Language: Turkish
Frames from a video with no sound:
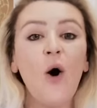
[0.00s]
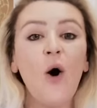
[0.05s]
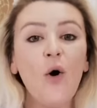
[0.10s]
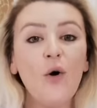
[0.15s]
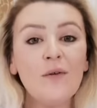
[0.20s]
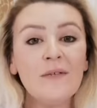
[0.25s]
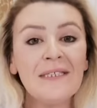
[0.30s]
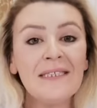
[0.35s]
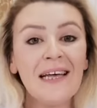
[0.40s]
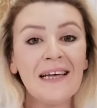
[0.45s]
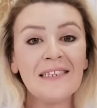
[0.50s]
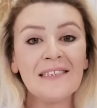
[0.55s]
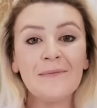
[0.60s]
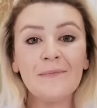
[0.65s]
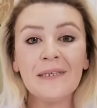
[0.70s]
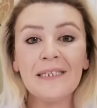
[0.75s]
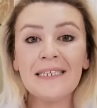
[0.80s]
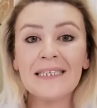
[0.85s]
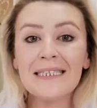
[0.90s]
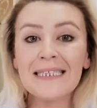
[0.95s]
10
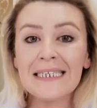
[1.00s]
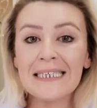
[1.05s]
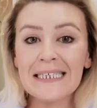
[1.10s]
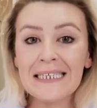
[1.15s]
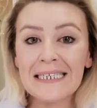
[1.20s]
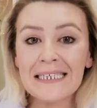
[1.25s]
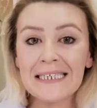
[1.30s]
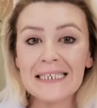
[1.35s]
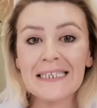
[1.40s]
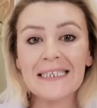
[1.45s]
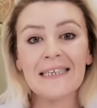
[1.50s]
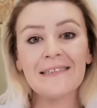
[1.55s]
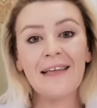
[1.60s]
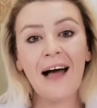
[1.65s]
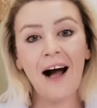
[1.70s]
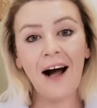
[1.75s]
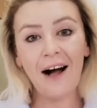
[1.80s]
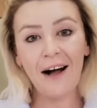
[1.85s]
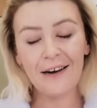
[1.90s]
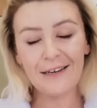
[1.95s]
santimetresi kırık ya
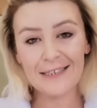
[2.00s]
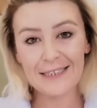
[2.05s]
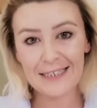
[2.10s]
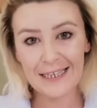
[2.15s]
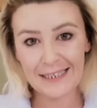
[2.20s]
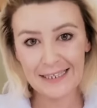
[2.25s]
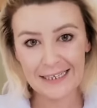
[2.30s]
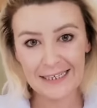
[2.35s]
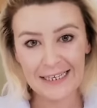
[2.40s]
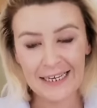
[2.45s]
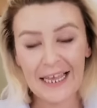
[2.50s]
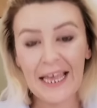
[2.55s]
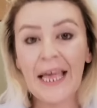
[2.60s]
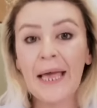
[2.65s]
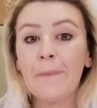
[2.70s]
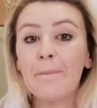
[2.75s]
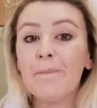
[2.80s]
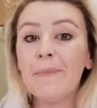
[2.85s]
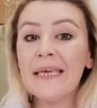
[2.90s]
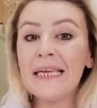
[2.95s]
da arızalı
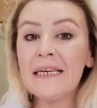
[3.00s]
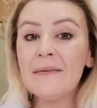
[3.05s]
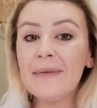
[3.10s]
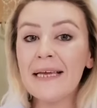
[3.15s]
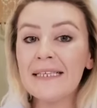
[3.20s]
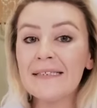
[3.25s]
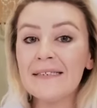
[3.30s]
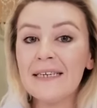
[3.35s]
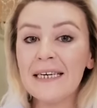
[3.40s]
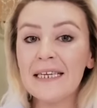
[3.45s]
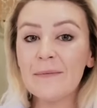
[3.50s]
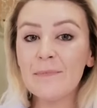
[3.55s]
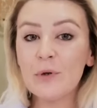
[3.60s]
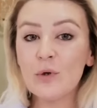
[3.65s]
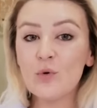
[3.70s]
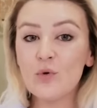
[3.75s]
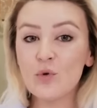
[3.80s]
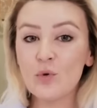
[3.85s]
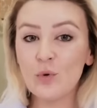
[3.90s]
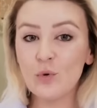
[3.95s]
1 metrelik
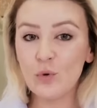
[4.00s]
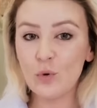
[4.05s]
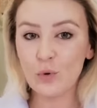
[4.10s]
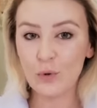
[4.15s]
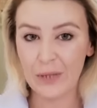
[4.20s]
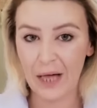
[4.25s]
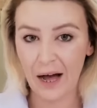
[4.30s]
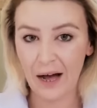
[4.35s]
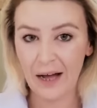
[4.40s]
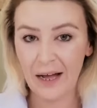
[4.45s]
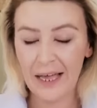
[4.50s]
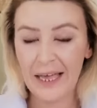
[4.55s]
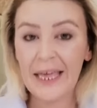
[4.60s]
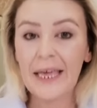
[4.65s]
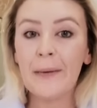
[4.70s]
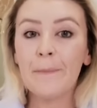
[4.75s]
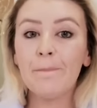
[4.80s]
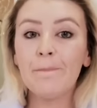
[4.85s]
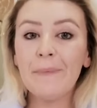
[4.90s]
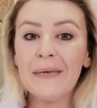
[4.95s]
bir uzunlukla
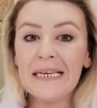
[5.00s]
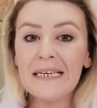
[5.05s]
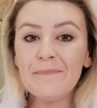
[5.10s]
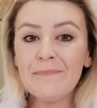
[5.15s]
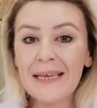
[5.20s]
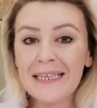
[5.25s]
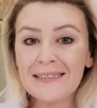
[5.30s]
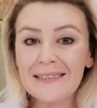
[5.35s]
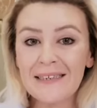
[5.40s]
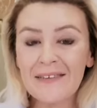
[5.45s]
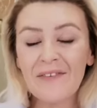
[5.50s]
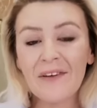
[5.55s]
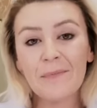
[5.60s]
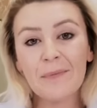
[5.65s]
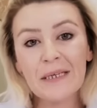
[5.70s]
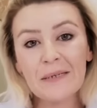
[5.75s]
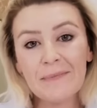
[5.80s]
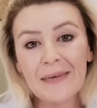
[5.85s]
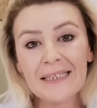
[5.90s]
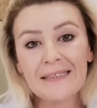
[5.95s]
1 metre
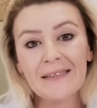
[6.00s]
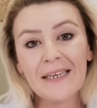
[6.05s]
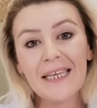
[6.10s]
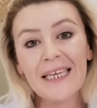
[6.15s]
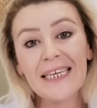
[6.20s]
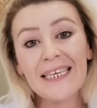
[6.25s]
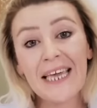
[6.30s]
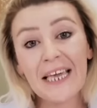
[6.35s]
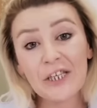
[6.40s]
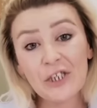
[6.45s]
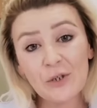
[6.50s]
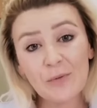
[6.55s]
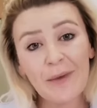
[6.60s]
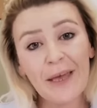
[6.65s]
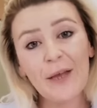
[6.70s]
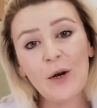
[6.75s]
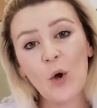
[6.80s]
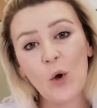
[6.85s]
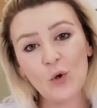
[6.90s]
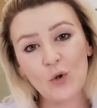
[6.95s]
ve 1 metreyi
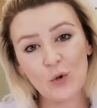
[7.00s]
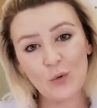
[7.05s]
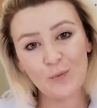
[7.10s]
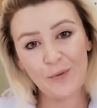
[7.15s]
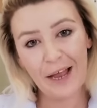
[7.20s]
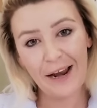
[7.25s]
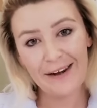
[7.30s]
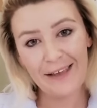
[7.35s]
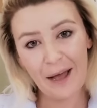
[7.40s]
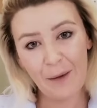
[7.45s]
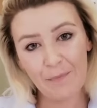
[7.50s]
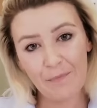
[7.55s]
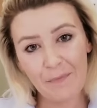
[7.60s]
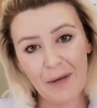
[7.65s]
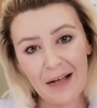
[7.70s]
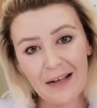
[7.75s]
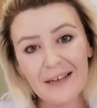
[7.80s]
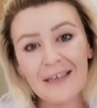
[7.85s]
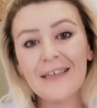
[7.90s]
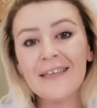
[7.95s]
geçmeyen ölçümler
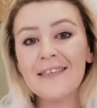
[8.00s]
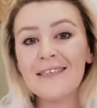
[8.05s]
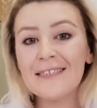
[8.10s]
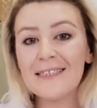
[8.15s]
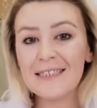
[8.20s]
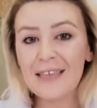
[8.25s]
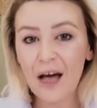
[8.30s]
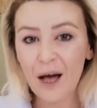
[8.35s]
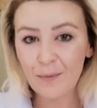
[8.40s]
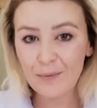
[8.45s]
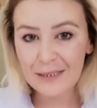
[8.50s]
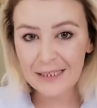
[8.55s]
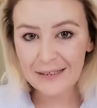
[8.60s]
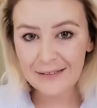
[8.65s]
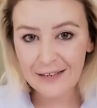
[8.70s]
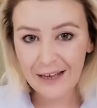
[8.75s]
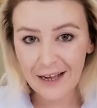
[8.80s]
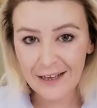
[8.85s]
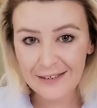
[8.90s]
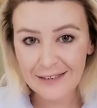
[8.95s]
yapmak sabit
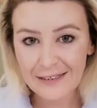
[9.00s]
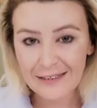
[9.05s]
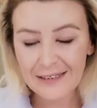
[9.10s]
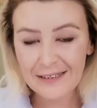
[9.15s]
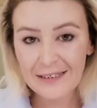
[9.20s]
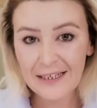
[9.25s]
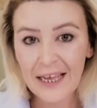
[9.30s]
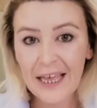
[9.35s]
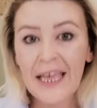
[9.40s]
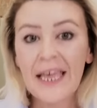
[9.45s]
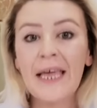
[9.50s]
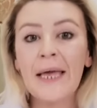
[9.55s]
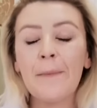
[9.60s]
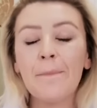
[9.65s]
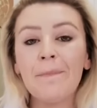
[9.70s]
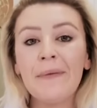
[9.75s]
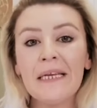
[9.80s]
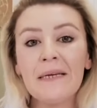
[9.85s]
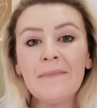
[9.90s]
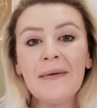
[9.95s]
hatadır.
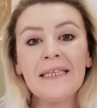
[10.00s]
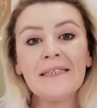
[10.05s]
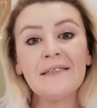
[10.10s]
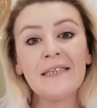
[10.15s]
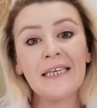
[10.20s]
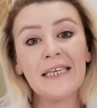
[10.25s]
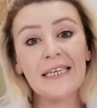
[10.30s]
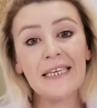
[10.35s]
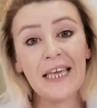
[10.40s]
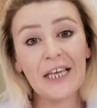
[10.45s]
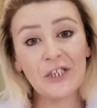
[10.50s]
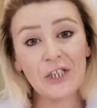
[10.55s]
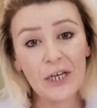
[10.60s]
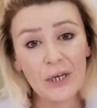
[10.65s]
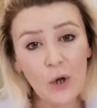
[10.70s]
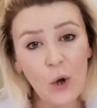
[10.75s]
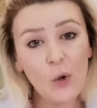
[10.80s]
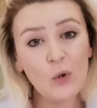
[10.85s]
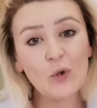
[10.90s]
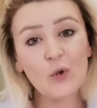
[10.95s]
1 metreyi
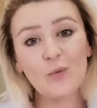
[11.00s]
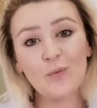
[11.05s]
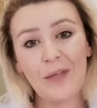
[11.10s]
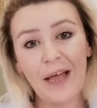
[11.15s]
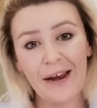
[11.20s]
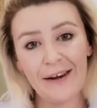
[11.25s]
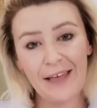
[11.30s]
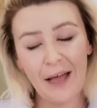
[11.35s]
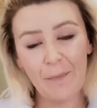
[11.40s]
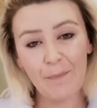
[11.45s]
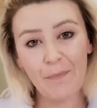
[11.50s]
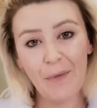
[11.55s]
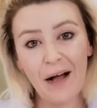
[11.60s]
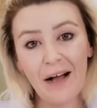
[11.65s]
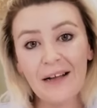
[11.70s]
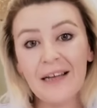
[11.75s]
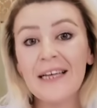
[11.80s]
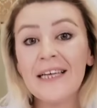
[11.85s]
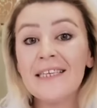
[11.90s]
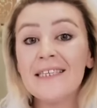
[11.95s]
geçen ölçümler
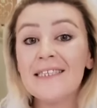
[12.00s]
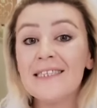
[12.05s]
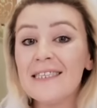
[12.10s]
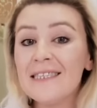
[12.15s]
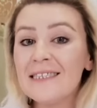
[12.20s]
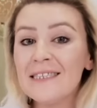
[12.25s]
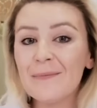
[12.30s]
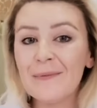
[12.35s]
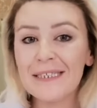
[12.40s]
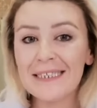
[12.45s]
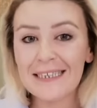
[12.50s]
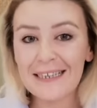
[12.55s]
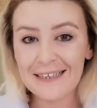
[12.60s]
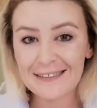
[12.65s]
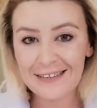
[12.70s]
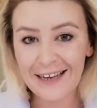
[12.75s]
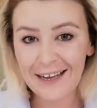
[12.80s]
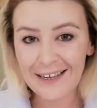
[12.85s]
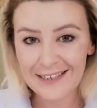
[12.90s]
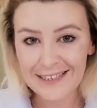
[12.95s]
yapmak sistematik
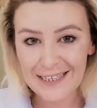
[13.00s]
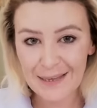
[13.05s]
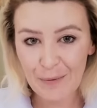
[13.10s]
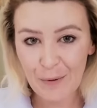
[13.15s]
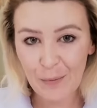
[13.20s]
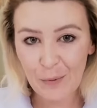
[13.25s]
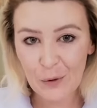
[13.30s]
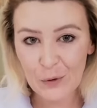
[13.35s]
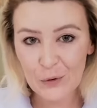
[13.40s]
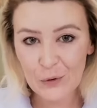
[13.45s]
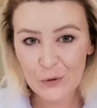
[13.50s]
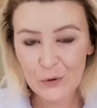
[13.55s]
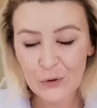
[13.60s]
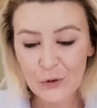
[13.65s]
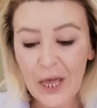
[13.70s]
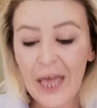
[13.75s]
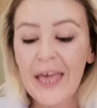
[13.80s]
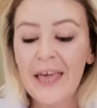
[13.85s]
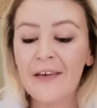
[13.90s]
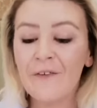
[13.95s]
hataya sebep
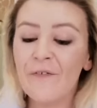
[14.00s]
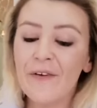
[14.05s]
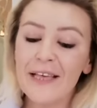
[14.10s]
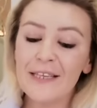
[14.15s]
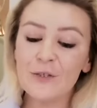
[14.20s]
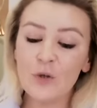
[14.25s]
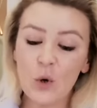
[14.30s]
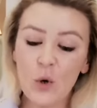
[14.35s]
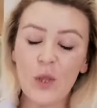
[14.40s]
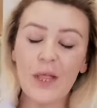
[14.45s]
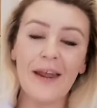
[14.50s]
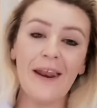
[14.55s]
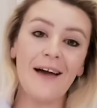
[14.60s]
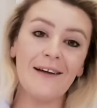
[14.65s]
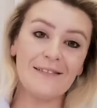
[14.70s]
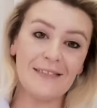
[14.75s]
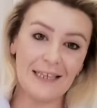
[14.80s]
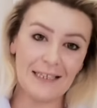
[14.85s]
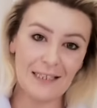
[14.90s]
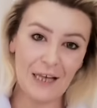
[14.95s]
olur. Ve son
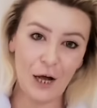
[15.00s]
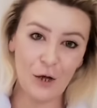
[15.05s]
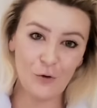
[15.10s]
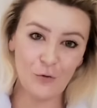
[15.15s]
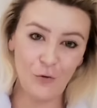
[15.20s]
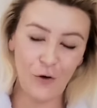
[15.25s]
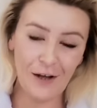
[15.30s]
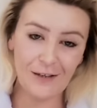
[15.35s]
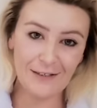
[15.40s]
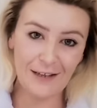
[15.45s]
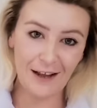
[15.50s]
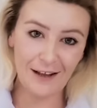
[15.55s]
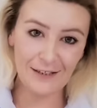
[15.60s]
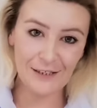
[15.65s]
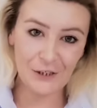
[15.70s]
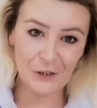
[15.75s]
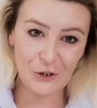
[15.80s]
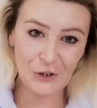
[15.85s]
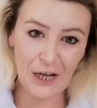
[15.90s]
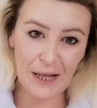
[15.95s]
olarak tesadüf
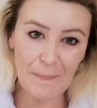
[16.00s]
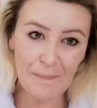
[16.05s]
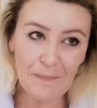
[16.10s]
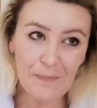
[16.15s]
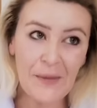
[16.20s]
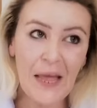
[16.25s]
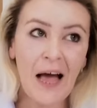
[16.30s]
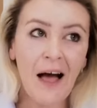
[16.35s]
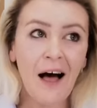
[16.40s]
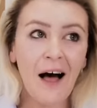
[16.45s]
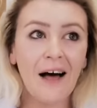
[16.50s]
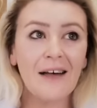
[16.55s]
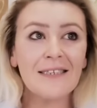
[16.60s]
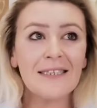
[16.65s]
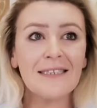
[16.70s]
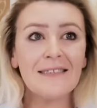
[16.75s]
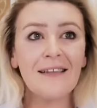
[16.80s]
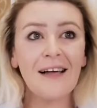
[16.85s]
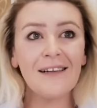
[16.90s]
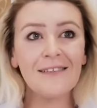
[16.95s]
hata diyeceğim.
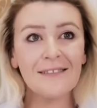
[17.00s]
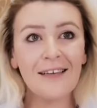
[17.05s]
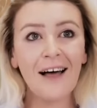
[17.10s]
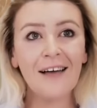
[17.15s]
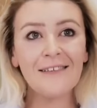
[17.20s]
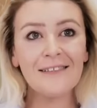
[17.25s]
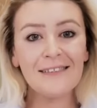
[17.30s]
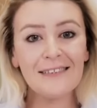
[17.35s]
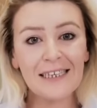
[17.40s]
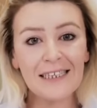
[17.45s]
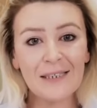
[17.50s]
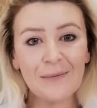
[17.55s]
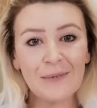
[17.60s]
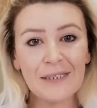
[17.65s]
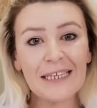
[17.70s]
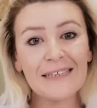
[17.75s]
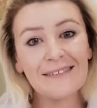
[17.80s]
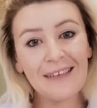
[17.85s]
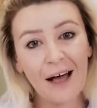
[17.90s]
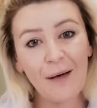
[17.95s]
Aslında hatanın
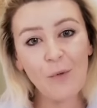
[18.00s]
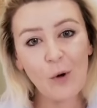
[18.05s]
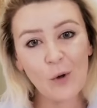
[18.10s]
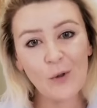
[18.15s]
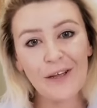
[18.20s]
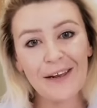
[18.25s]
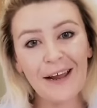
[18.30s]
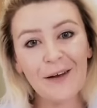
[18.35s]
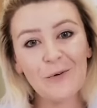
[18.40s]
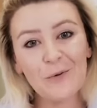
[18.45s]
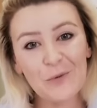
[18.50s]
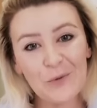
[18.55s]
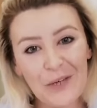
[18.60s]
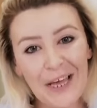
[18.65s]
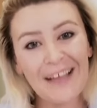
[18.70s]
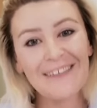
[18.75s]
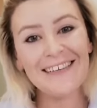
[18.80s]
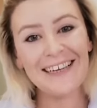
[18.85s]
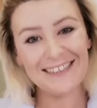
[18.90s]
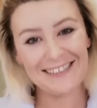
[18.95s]
tanımına tam olarak
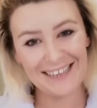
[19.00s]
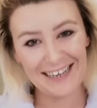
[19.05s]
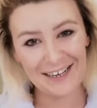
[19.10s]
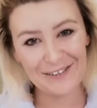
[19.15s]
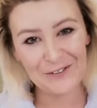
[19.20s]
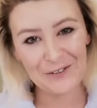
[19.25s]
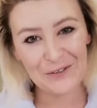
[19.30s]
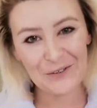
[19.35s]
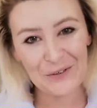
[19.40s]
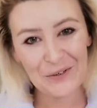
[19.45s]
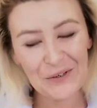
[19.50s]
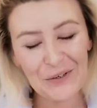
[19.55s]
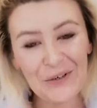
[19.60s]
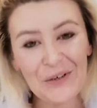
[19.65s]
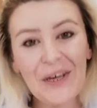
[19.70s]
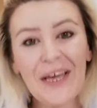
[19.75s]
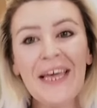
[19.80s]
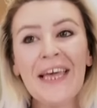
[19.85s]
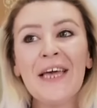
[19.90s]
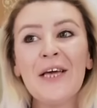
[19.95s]
uyan hata
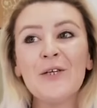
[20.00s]
türü.